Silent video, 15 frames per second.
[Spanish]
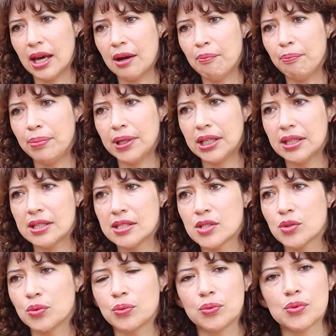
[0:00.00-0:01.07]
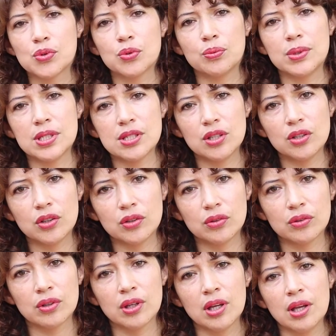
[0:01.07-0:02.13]
amplíen su,
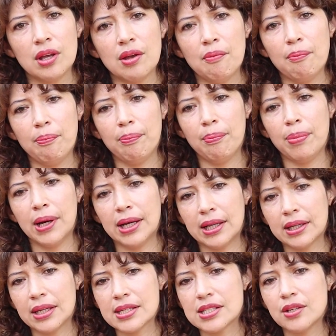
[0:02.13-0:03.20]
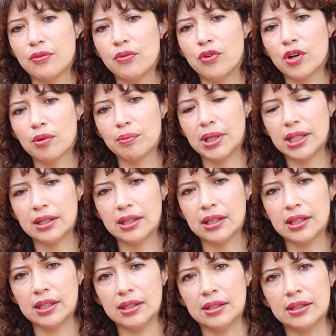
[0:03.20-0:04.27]
visión, para que se formen
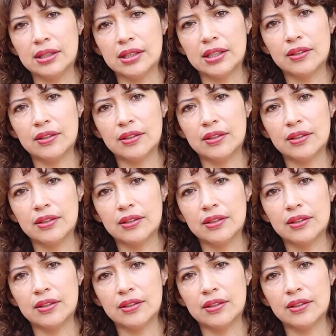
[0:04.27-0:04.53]
en